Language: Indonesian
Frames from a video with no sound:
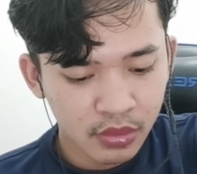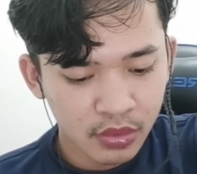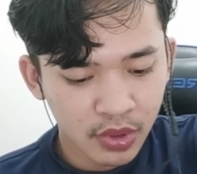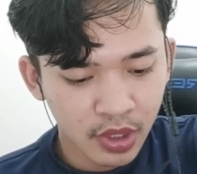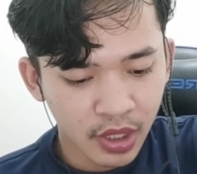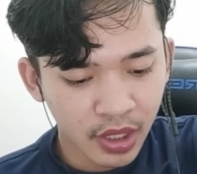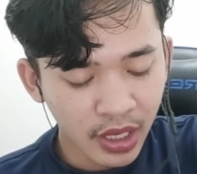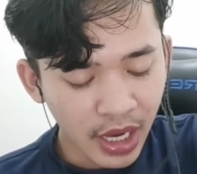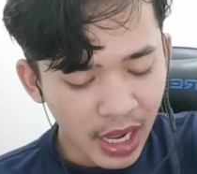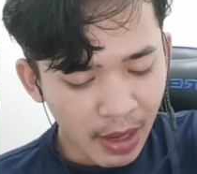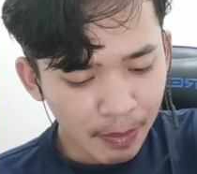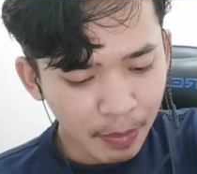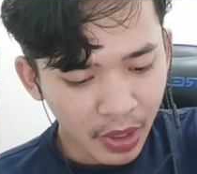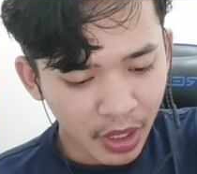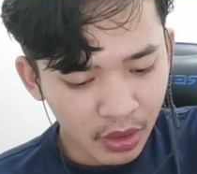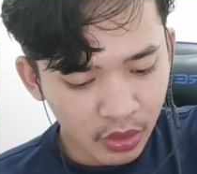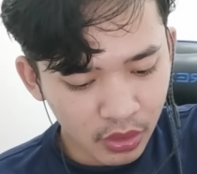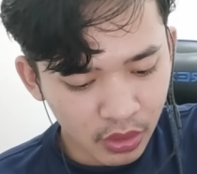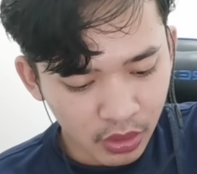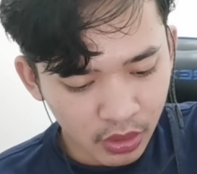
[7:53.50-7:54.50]
Lah kenapa
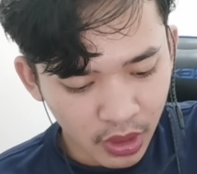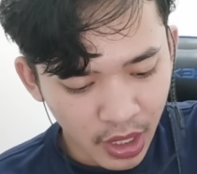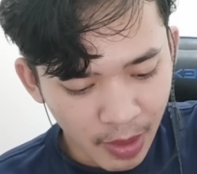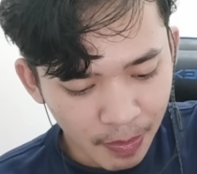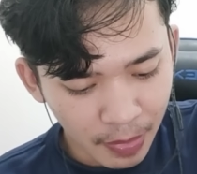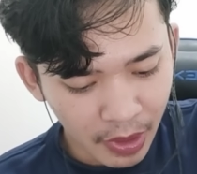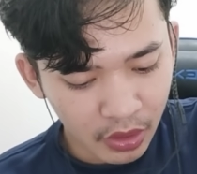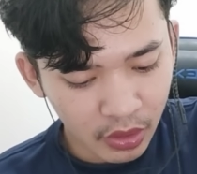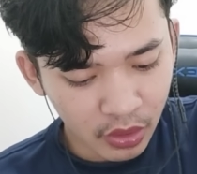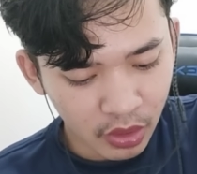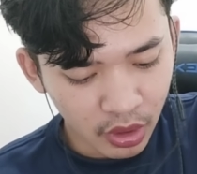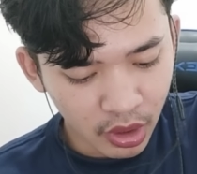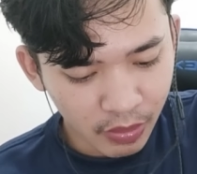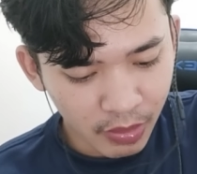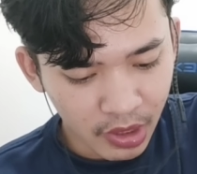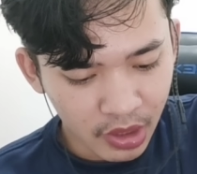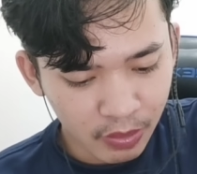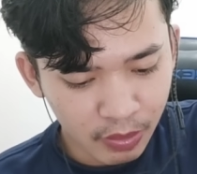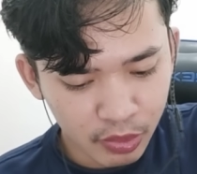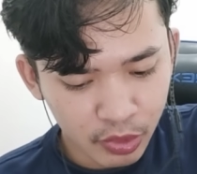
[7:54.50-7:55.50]
lu? Apa lu? Orang mana?